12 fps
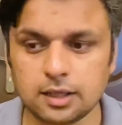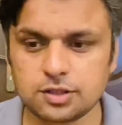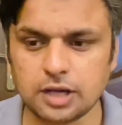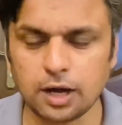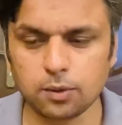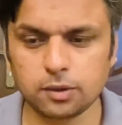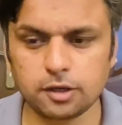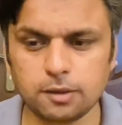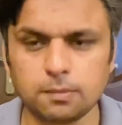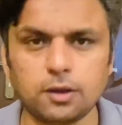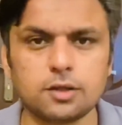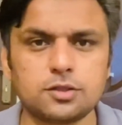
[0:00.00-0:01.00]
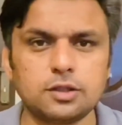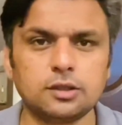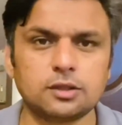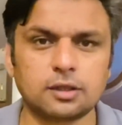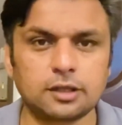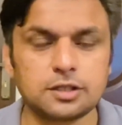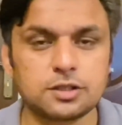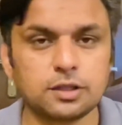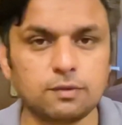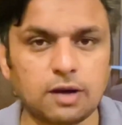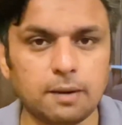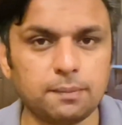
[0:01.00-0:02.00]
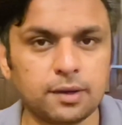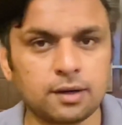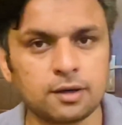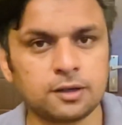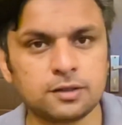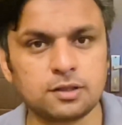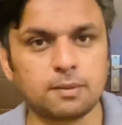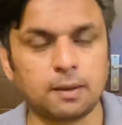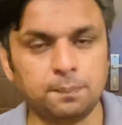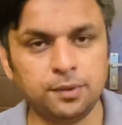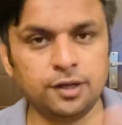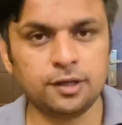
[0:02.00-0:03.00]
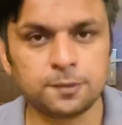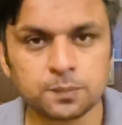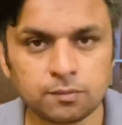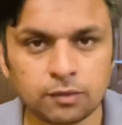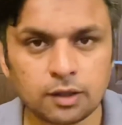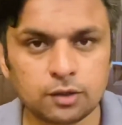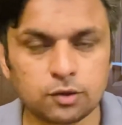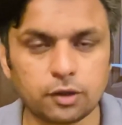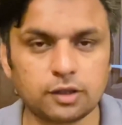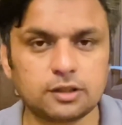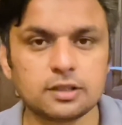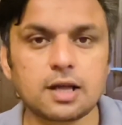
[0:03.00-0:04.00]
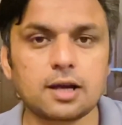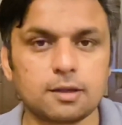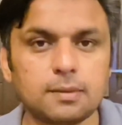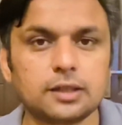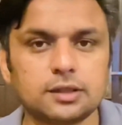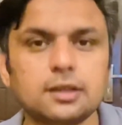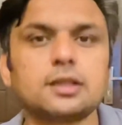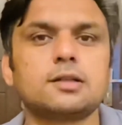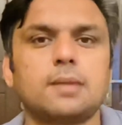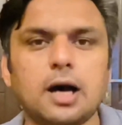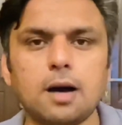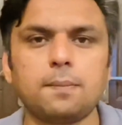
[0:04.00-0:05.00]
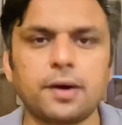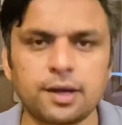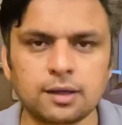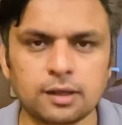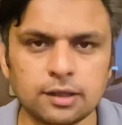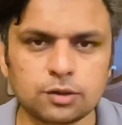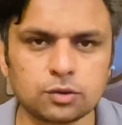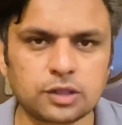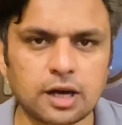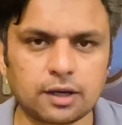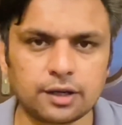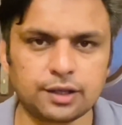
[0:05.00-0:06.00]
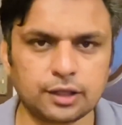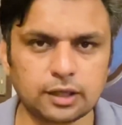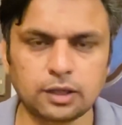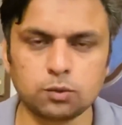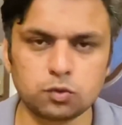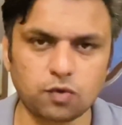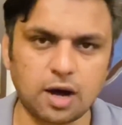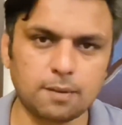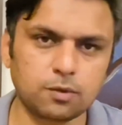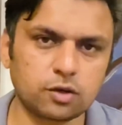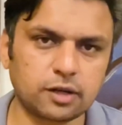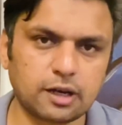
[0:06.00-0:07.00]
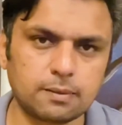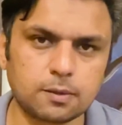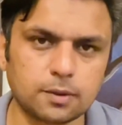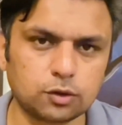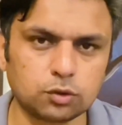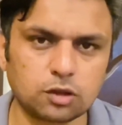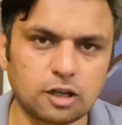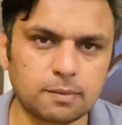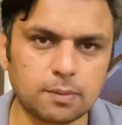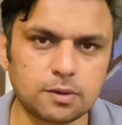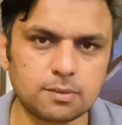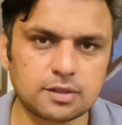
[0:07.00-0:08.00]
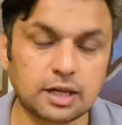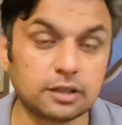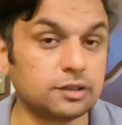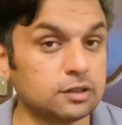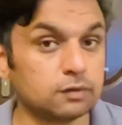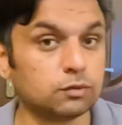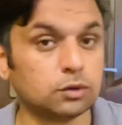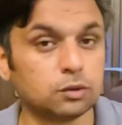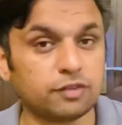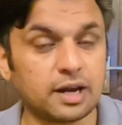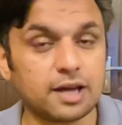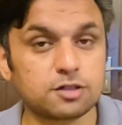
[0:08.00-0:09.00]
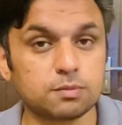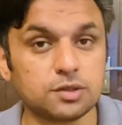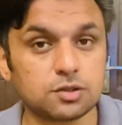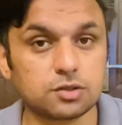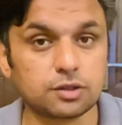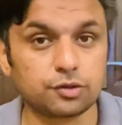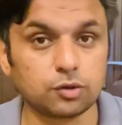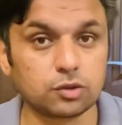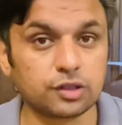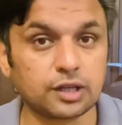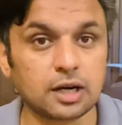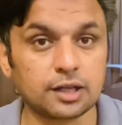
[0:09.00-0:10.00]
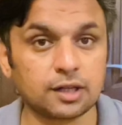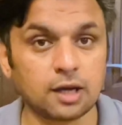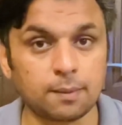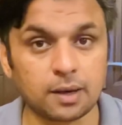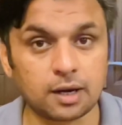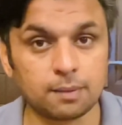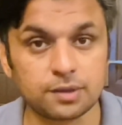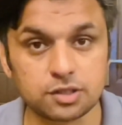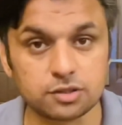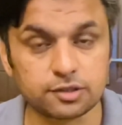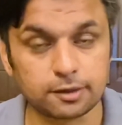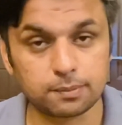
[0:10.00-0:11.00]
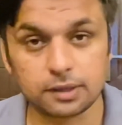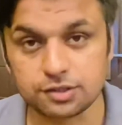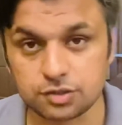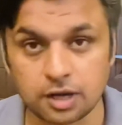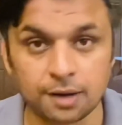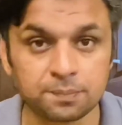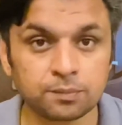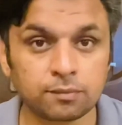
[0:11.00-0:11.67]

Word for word: जहाँ उन्होंने बहुत सी तनखीद की वहाँ पर जब अपने दौर इकतदार की बात की कि जब आप आएंगे तो क्या करेंगे वहाँ पर उन्होंने खैबर पख्तूनख्वा में अपनी मिसाल दी जब वो फाइनेंस मिनिस्टर थे उन्होंने कहा कि हमारा बजट सरप्लस था